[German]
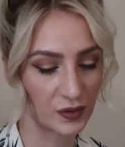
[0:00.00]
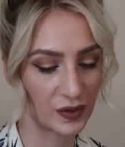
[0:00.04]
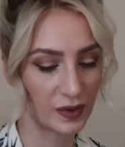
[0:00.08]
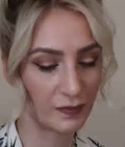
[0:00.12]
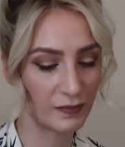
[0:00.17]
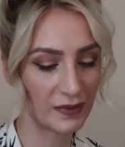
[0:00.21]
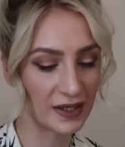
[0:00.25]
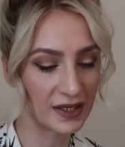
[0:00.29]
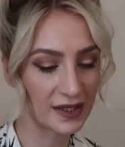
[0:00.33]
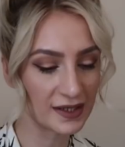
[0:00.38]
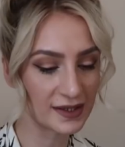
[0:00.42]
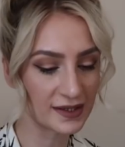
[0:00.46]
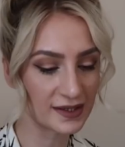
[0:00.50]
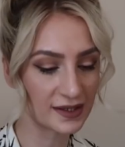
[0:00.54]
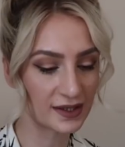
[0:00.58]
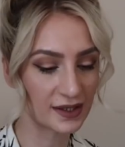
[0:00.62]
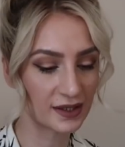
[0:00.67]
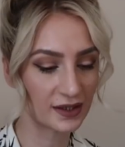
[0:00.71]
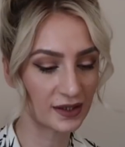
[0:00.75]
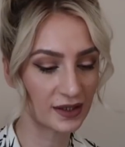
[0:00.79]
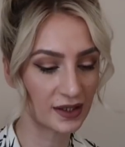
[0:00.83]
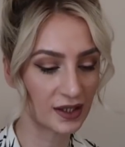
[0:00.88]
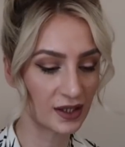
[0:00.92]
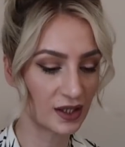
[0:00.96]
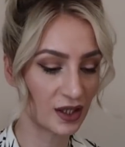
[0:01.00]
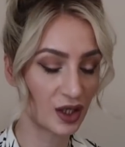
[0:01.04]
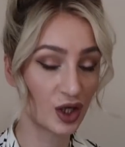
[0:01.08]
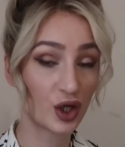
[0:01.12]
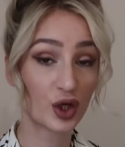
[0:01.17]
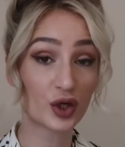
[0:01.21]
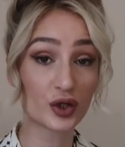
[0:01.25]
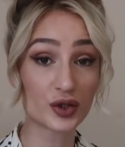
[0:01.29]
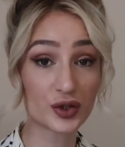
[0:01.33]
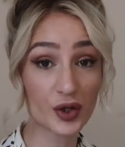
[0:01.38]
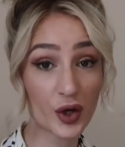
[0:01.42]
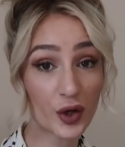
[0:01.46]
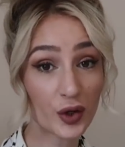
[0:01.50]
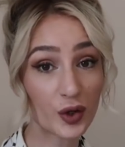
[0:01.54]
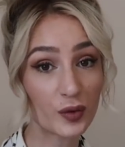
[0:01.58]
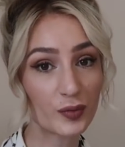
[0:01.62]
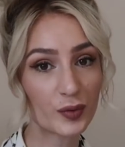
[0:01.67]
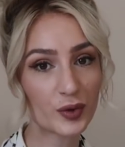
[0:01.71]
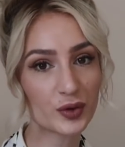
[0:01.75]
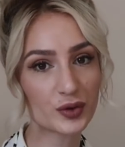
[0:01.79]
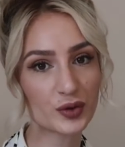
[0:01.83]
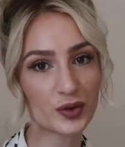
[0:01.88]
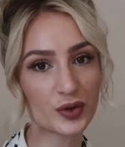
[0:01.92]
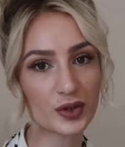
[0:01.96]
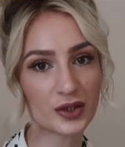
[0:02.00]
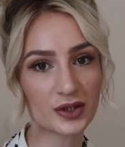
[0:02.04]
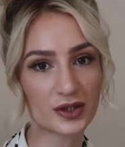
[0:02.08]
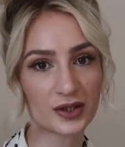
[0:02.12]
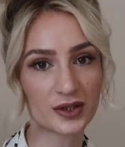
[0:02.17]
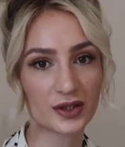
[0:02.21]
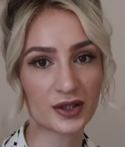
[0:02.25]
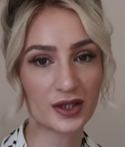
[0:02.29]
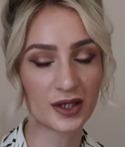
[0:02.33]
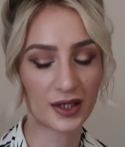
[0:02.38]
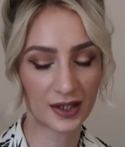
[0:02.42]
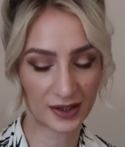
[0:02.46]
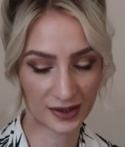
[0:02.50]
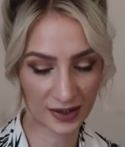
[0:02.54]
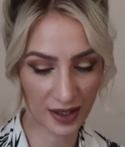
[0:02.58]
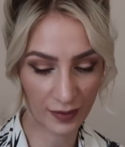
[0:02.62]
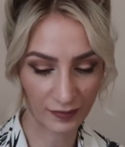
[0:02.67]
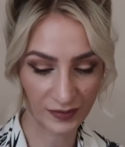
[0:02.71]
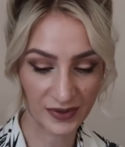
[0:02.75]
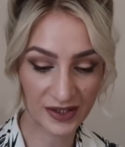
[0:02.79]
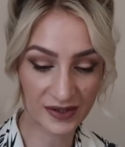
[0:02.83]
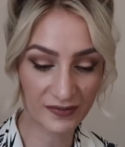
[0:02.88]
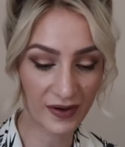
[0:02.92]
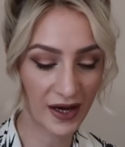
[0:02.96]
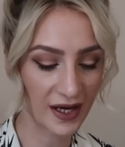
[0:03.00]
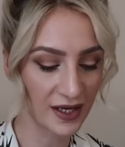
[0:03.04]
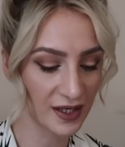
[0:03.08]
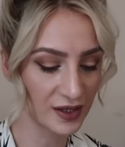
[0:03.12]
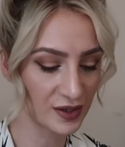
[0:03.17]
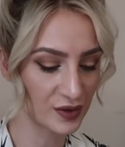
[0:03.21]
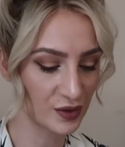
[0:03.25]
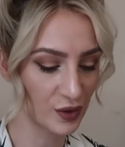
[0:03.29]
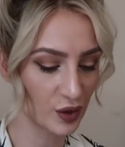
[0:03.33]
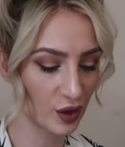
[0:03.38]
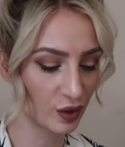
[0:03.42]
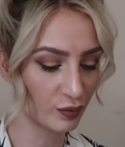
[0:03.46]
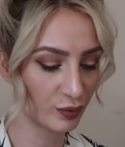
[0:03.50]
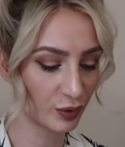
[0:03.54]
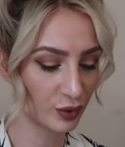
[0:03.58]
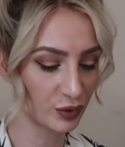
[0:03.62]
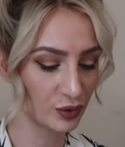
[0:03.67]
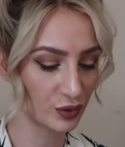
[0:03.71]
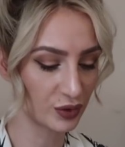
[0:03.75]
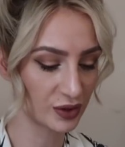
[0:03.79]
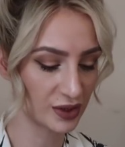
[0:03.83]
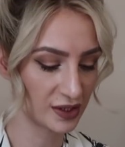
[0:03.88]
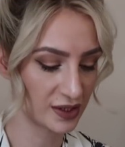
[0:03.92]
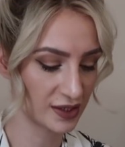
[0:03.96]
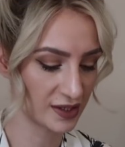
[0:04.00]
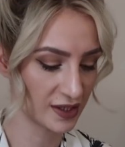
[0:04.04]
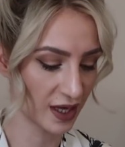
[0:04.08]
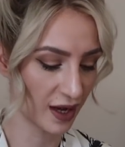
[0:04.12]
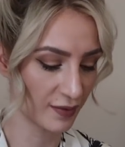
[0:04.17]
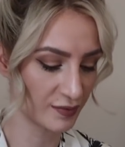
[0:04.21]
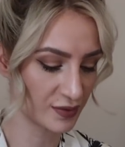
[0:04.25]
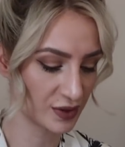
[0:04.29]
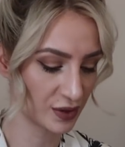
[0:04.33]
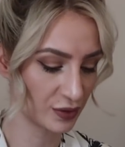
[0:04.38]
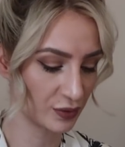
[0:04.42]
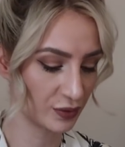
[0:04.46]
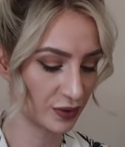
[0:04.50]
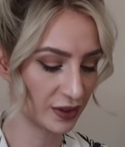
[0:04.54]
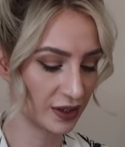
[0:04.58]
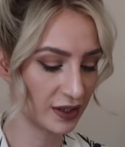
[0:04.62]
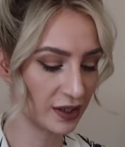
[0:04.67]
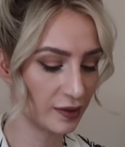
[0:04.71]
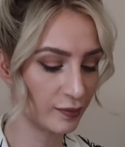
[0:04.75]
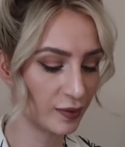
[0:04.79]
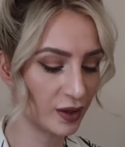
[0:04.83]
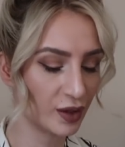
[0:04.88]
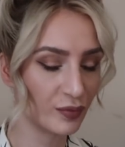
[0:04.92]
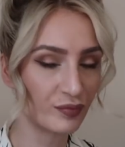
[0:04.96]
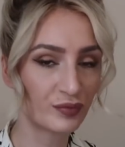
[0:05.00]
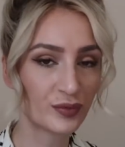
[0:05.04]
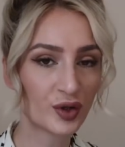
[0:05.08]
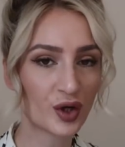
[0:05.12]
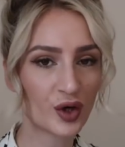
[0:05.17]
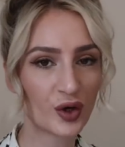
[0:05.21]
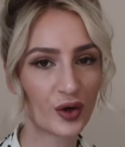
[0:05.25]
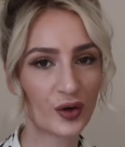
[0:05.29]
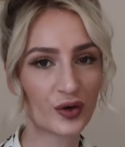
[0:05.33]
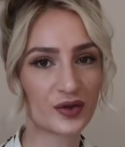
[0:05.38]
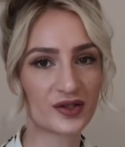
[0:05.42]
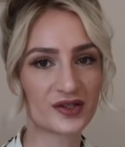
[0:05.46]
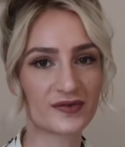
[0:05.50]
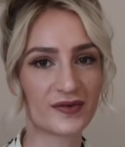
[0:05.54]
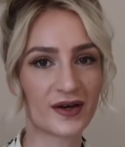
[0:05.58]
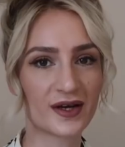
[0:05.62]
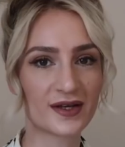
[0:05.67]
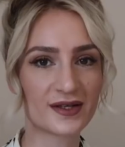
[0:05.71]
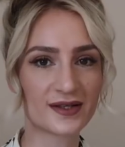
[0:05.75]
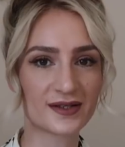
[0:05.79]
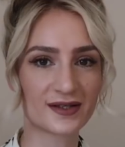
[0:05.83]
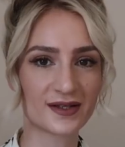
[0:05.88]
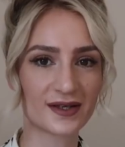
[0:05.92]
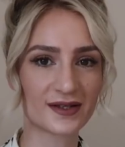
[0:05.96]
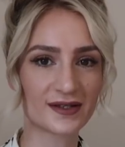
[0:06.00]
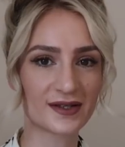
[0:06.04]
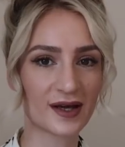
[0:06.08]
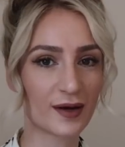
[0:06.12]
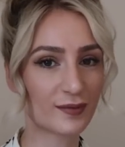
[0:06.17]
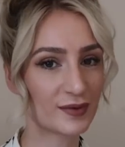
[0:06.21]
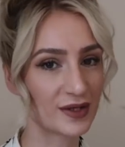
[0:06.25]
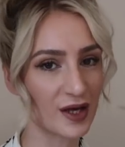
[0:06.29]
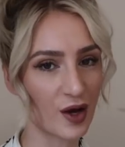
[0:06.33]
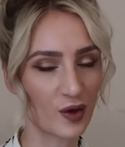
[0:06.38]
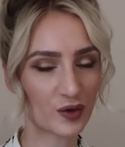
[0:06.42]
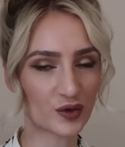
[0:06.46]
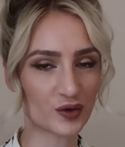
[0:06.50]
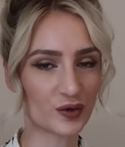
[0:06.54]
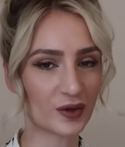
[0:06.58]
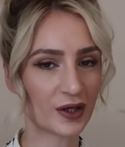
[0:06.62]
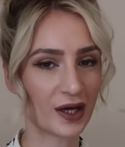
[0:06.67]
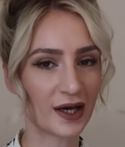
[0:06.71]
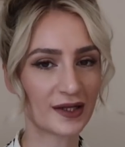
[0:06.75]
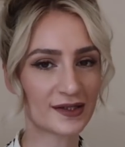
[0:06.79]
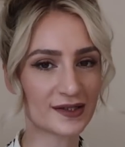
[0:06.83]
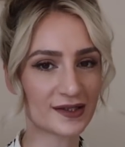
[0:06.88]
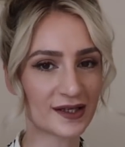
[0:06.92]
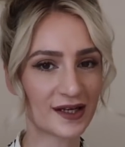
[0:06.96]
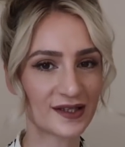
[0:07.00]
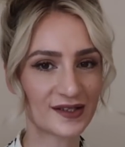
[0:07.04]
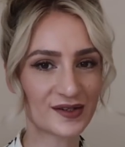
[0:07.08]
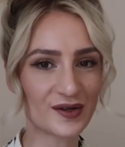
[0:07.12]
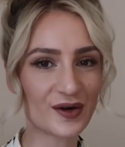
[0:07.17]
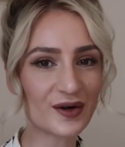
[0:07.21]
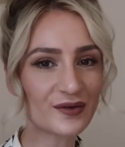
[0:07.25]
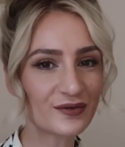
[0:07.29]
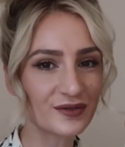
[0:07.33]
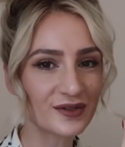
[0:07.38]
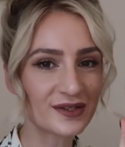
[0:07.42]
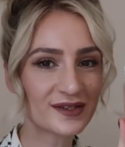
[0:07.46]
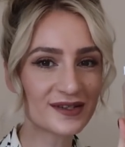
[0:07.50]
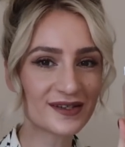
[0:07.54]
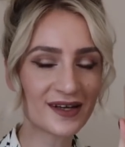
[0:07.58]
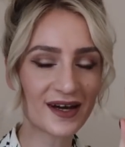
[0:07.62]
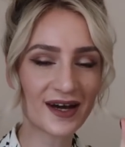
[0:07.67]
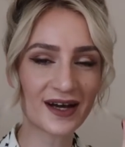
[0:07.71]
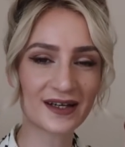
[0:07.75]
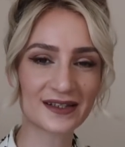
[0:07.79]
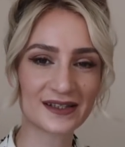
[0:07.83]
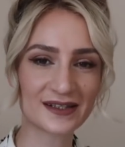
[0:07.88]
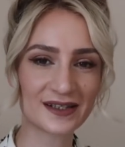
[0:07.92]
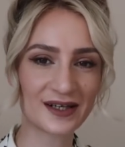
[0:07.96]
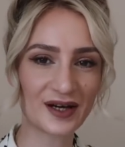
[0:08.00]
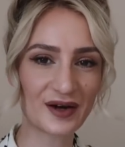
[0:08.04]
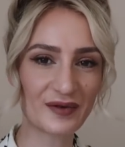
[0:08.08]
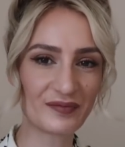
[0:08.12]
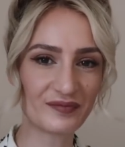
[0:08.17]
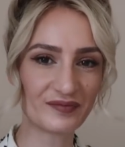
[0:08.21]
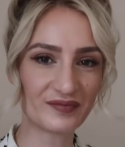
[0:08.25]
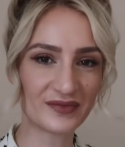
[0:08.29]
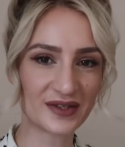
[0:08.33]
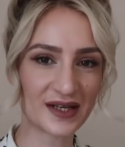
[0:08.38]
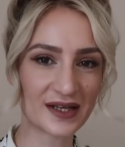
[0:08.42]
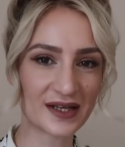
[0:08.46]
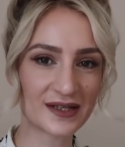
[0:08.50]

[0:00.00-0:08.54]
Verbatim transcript: zu dem nächsten Säureprodukt ich habe zwei Säureprodukte, die ich absolut liebe. Und zwar ist das, habe ich auch schon ganz, ganz oft gesagt, ähm,